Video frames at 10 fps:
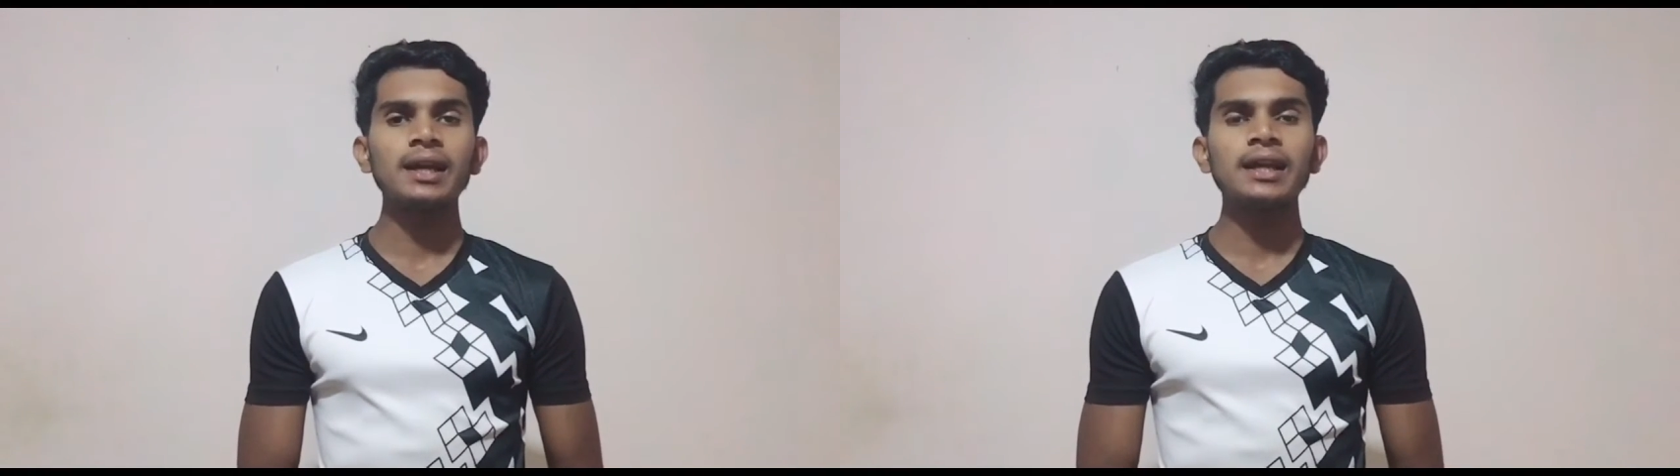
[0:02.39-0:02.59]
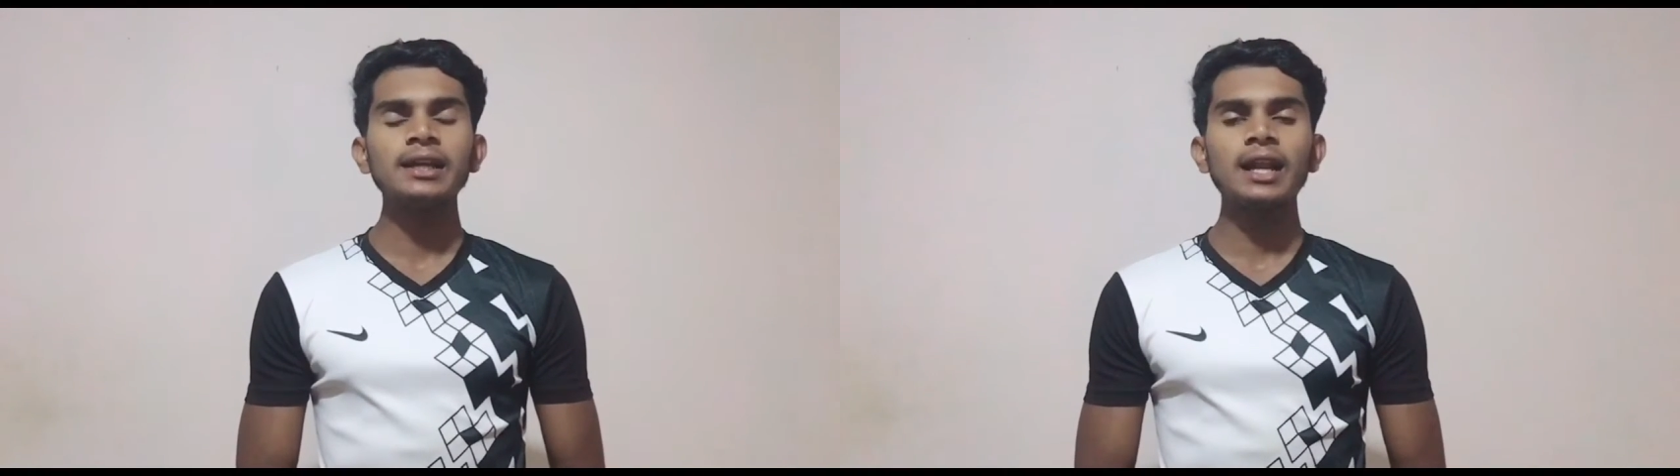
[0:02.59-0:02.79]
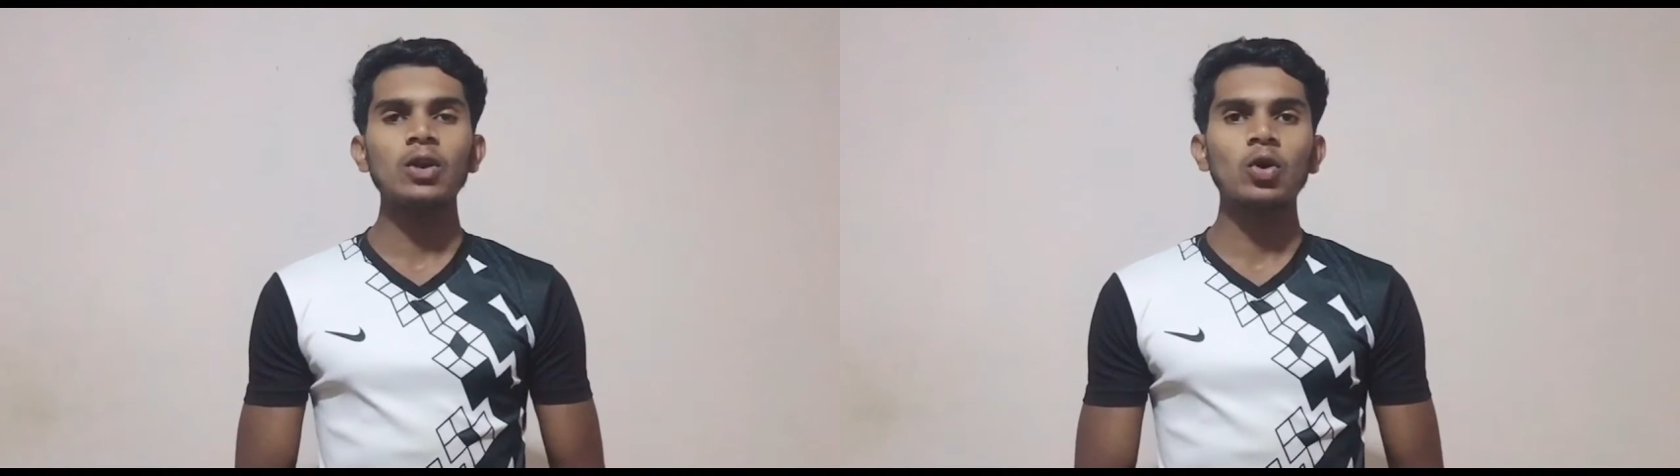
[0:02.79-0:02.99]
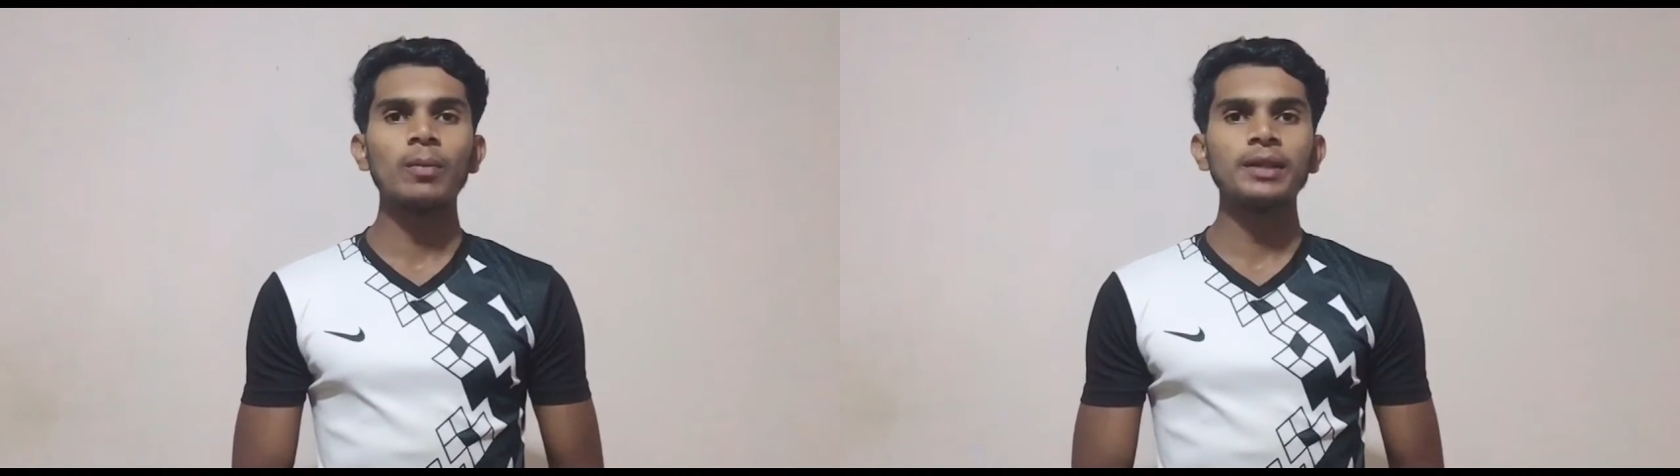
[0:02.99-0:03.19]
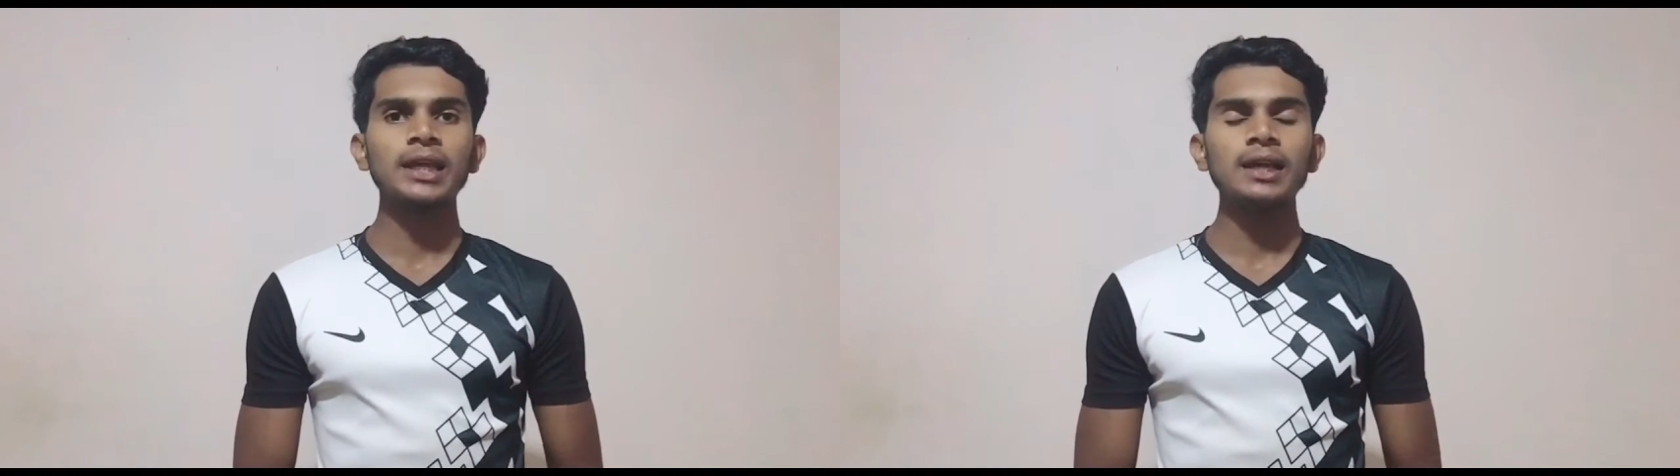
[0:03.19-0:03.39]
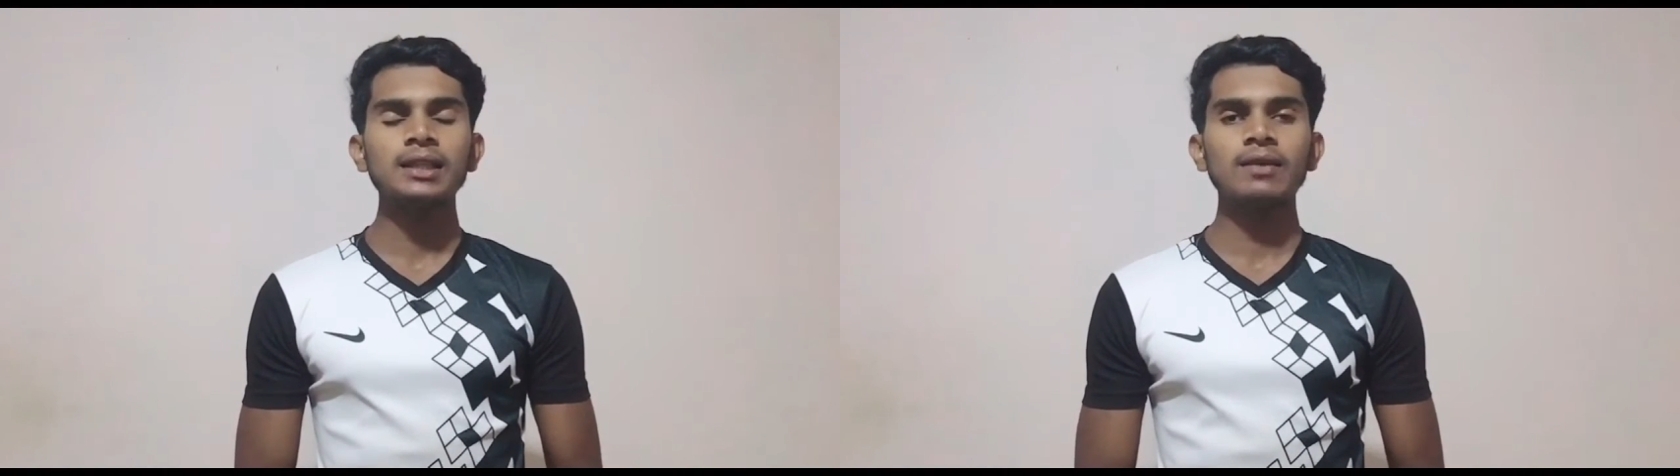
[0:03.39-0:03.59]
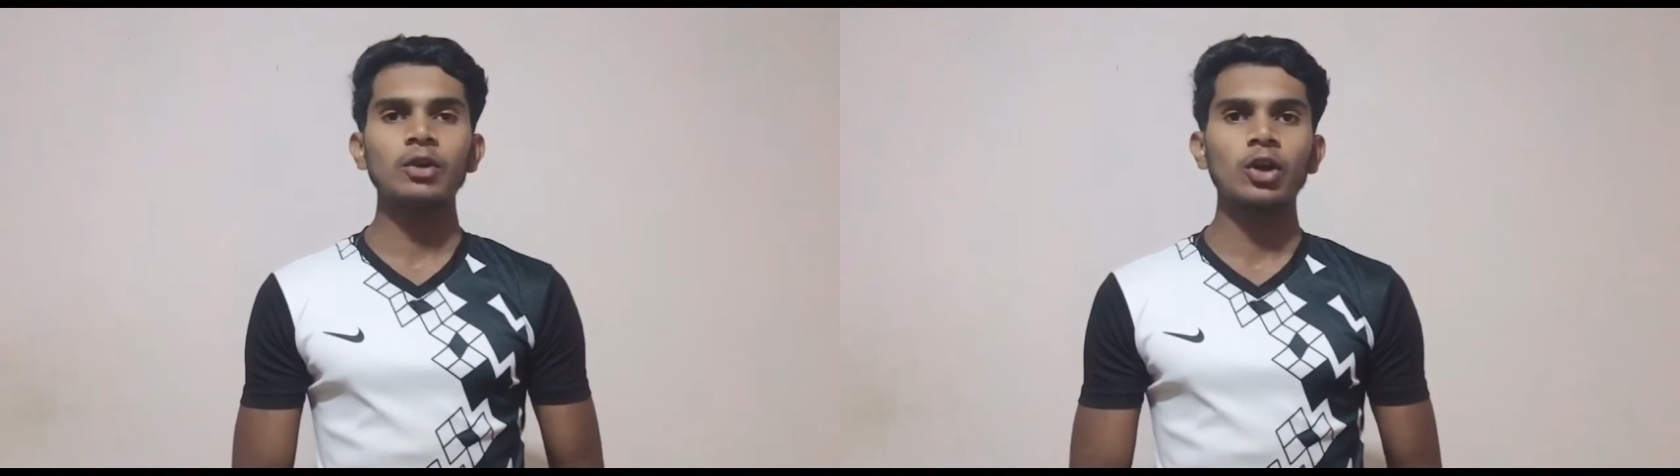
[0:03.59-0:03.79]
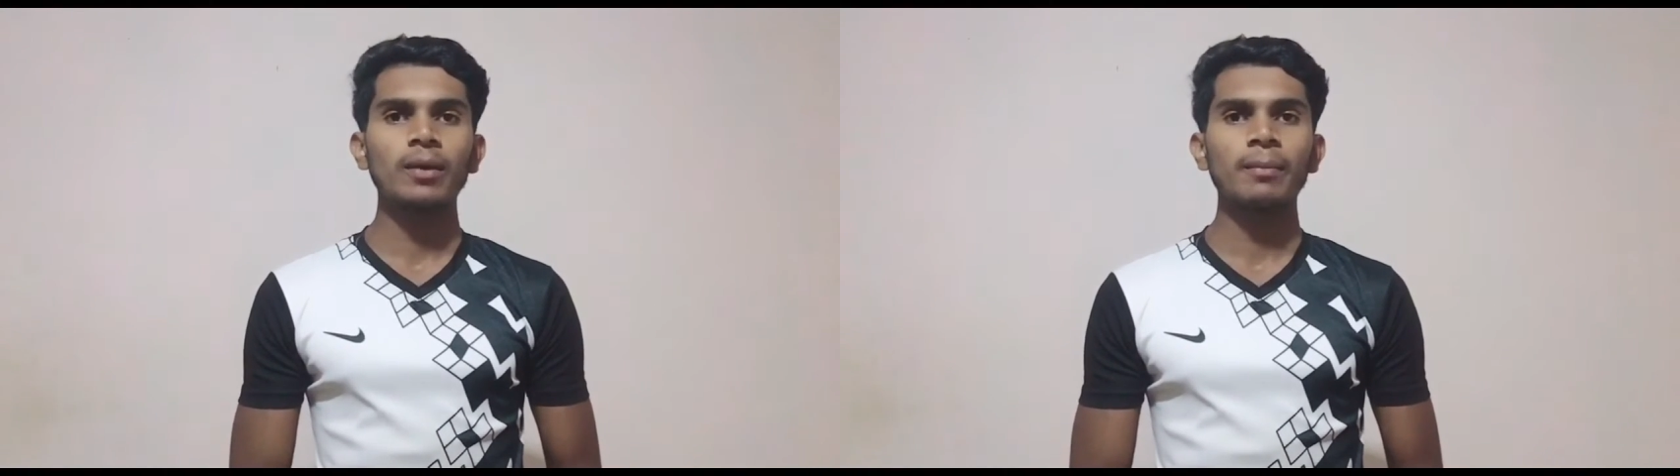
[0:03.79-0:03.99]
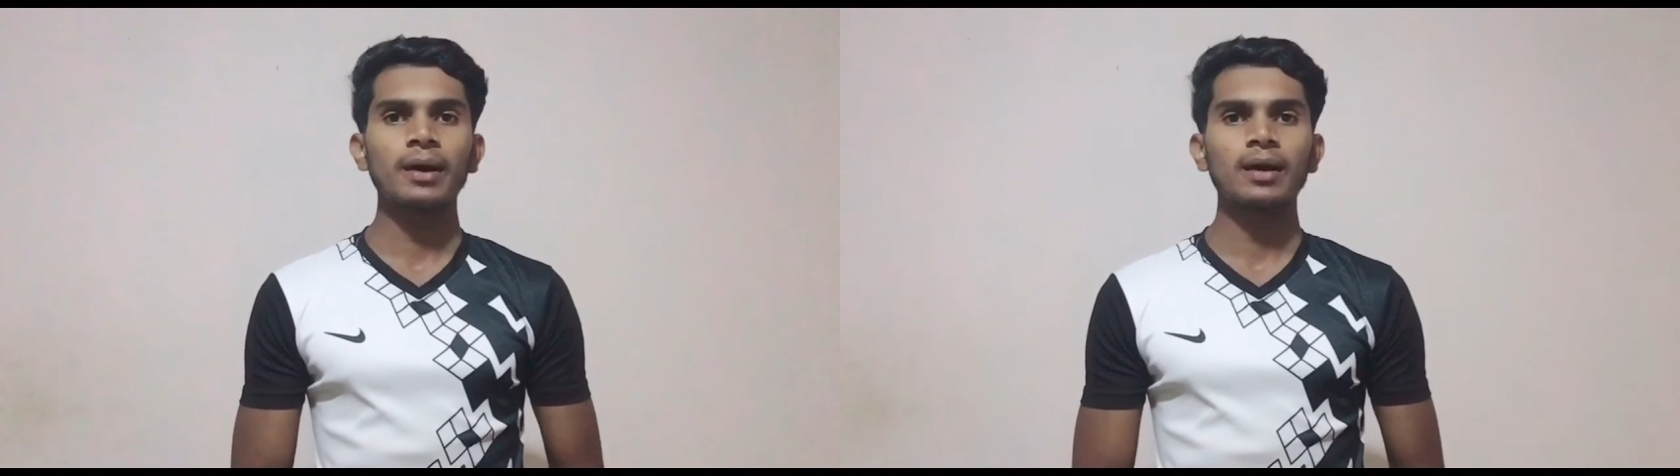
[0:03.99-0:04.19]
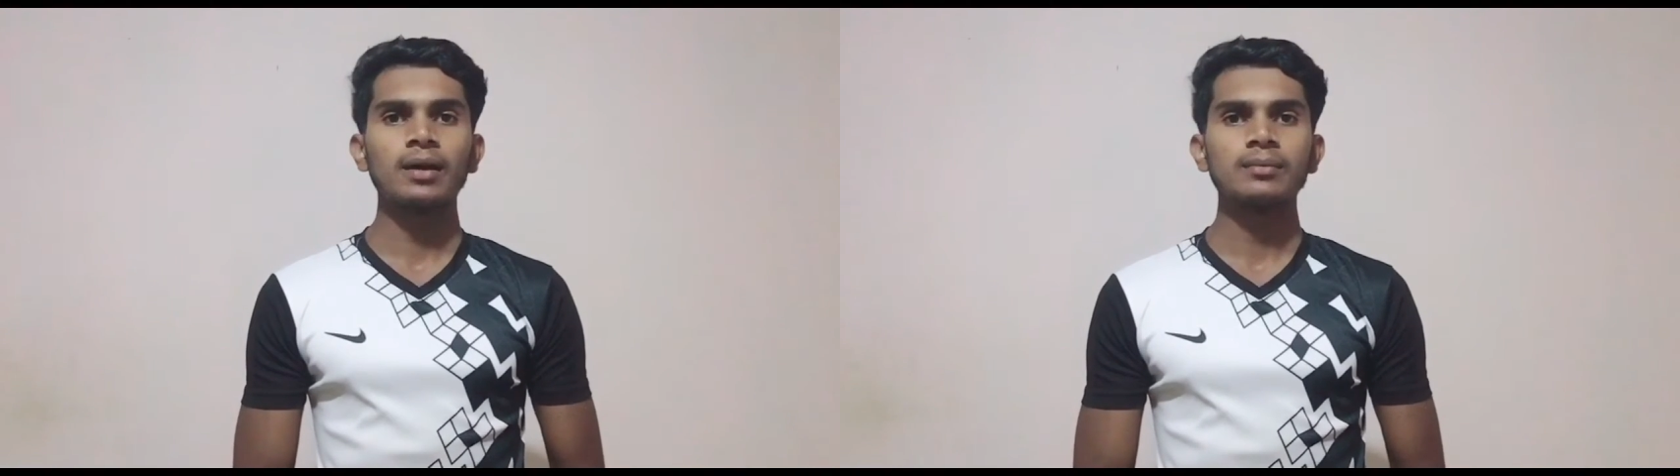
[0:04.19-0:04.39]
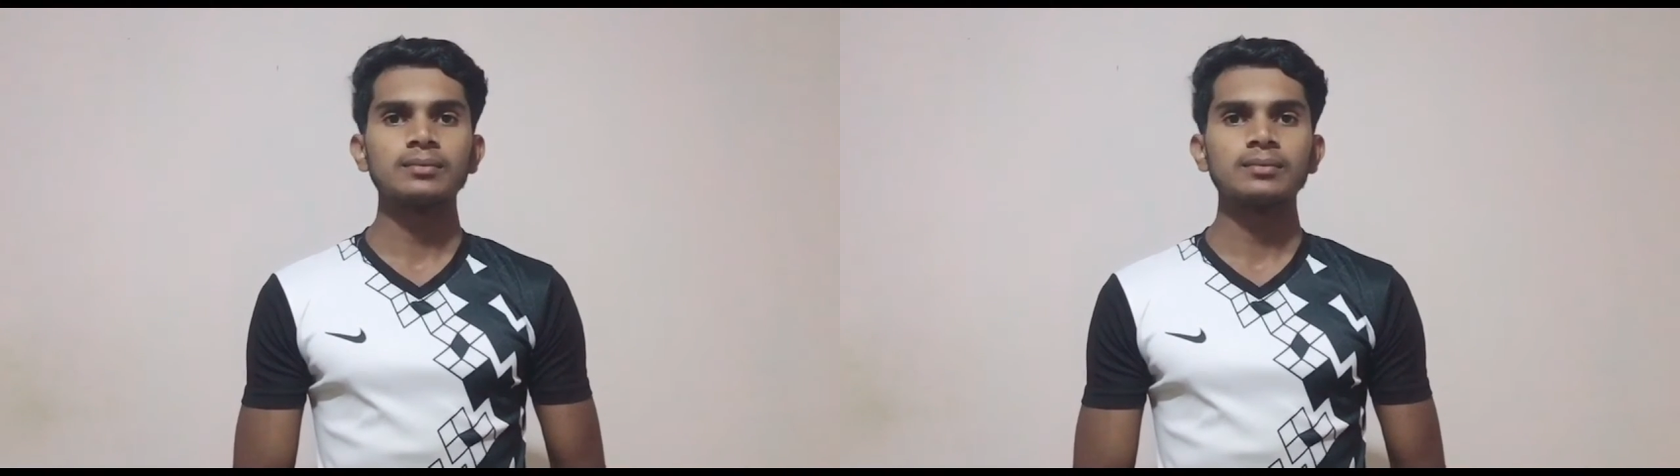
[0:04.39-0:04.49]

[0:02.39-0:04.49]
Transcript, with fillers: இன்டெல் லோகோ பத்தி இந்த வீடியோ நம்ம பார்க்கலாம்